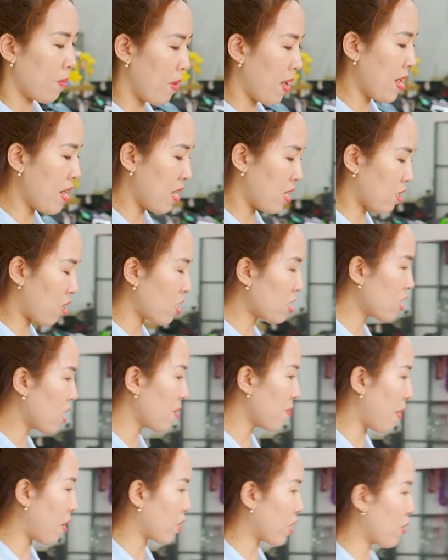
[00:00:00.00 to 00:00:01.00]
Bên Hiền có
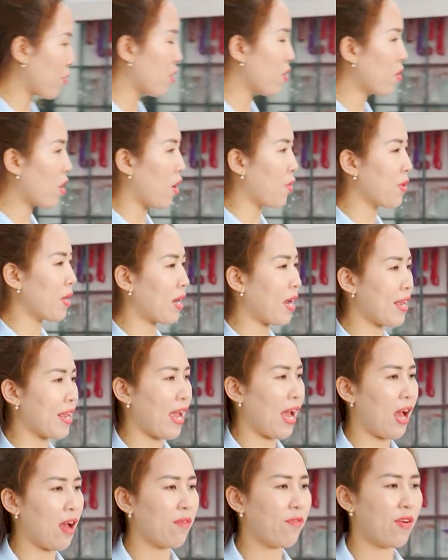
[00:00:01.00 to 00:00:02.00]
sơn màu theo yêu cầu nha cả
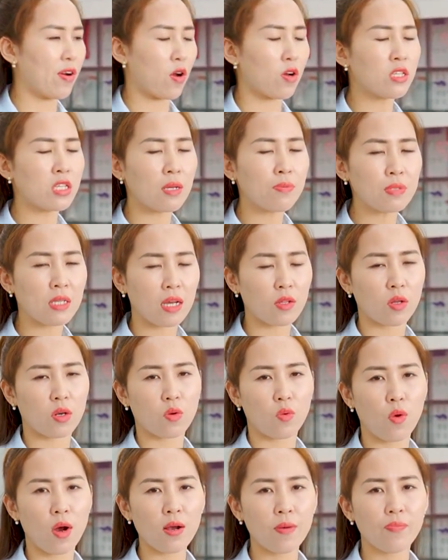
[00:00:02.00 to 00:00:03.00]
nhà và có ship xe
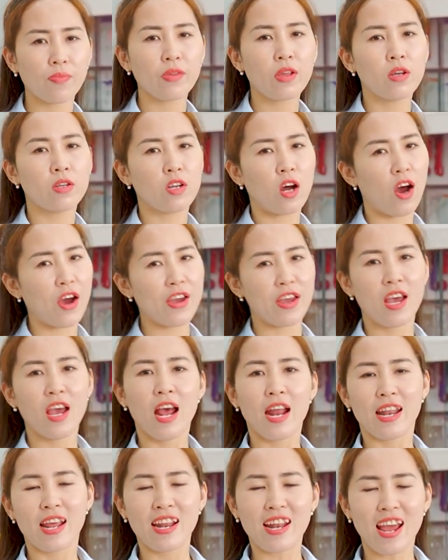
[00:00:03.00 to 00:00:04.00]
toàn quốc. Rồi,
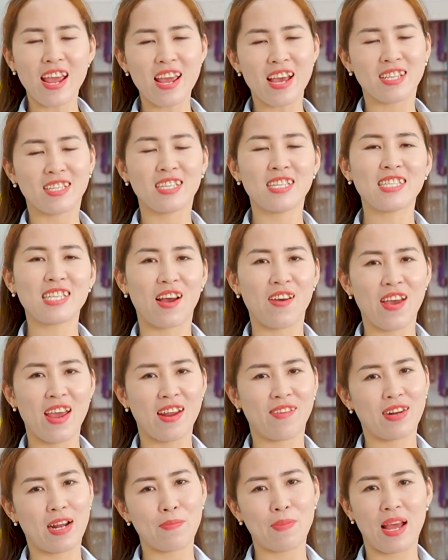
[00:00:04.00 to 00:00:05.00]
đến đây Hiền xin chào
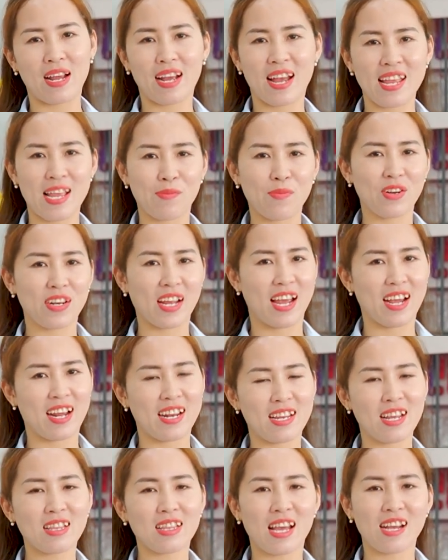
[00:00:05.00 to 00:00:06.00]
hẹn gặp lại cả nhà một ngày
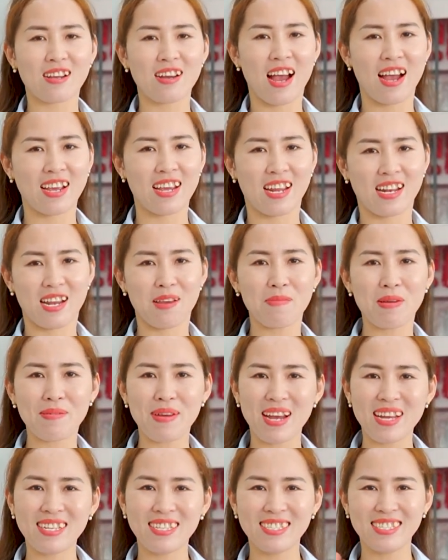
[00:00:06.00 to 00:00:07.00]
gần nhất tại cửa hàng Hiền nhé. Bye
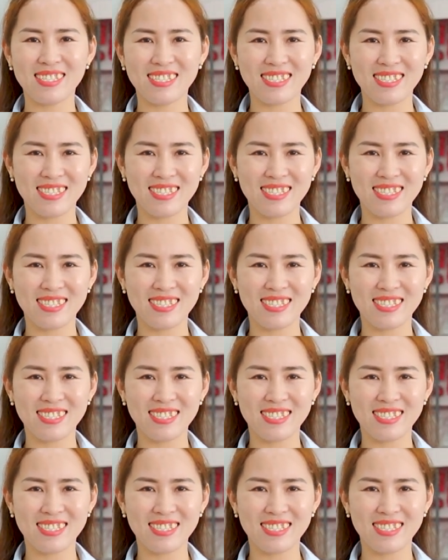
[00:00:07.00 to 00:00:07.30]
bye.